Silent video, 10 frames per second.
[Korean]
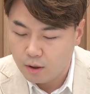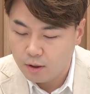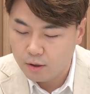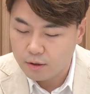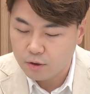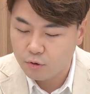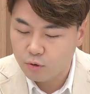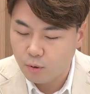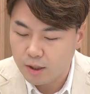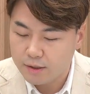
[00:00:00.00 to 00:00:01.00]
이는 이제
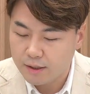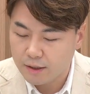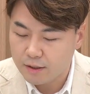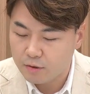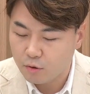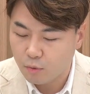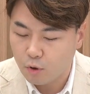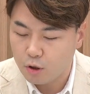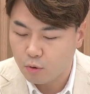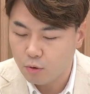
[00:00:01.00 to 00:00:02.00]
수소와 이산화탄소를
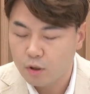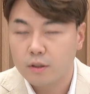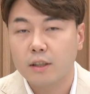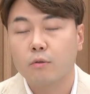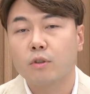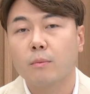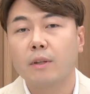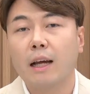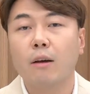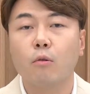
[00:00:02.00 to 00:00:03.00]
원료로 자동차
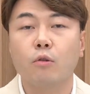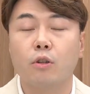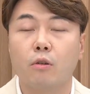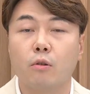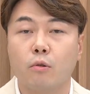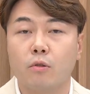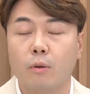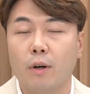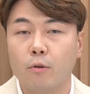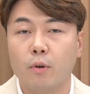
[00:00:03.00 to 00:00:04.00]
및 항공 연료로 이제
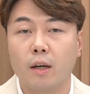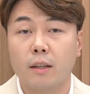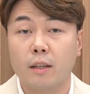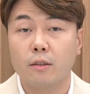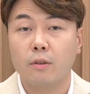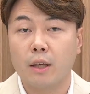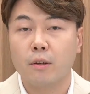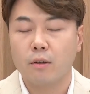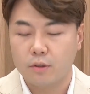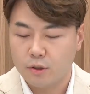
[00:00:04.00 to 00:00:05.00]
활용하겠다는 음.
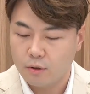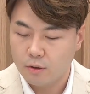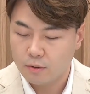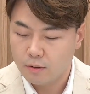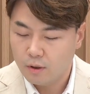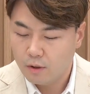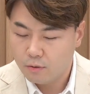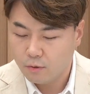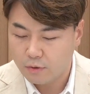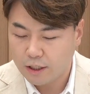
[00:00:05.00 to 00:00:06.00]
계획인 것이죠.
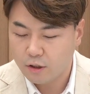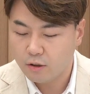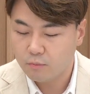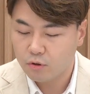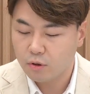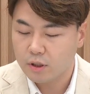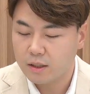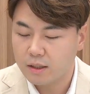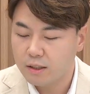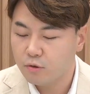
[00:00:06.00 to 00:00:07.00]
또 내년부터 이제
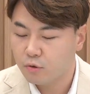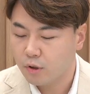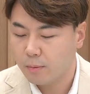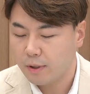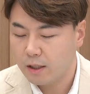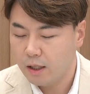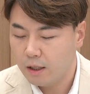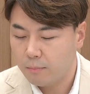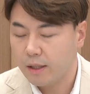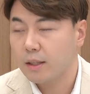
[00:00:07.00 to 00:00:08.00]
그린 수소 기반의
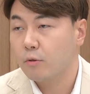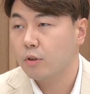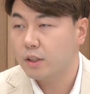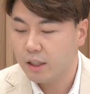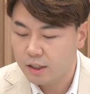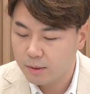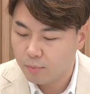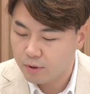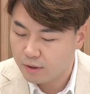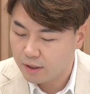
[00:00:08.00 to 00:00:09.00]
메탄올 CNG
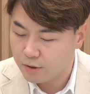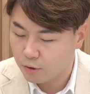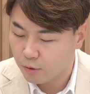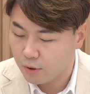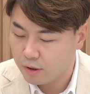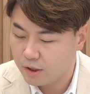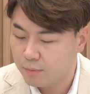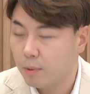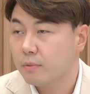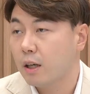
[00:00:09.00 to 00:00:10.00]
버스에 적용하는
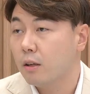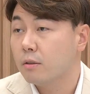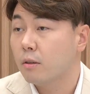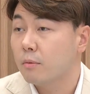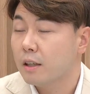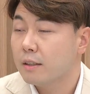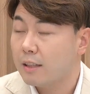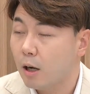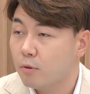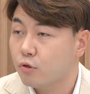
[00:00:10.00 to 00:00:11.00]
시범 사업,
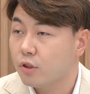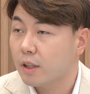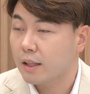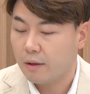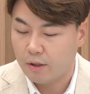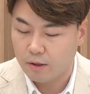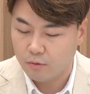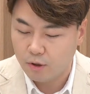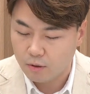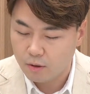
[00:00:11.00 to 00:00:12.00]
사업을 추진할
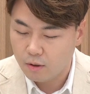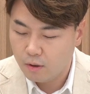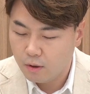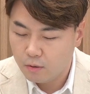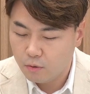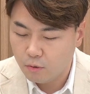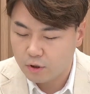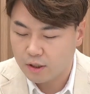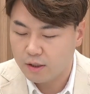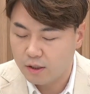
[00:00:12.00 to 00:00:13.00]
계획이고요. 어. 또
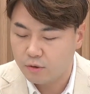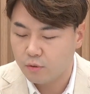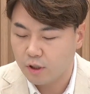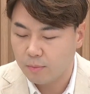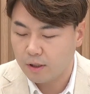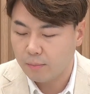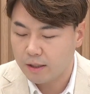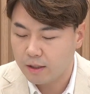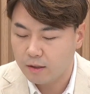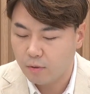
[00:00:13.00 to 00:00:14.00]
이제 그린 수소 기반의
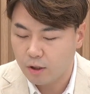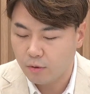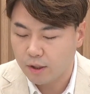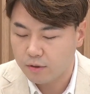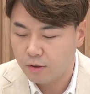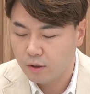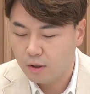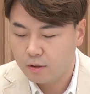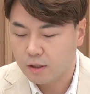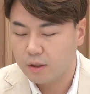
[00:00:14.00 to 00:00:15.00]
메탄을 활용해서
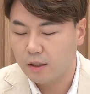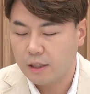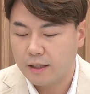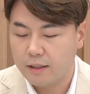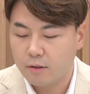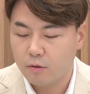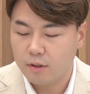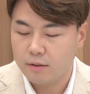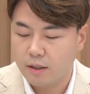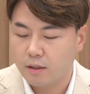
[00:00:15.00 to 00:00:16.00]
이제 그린 에탄올
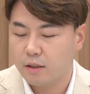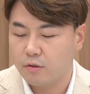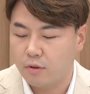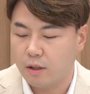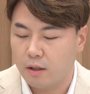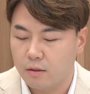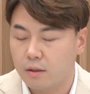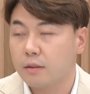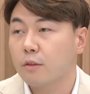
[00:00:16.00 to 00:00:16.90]
생산 기술에 이제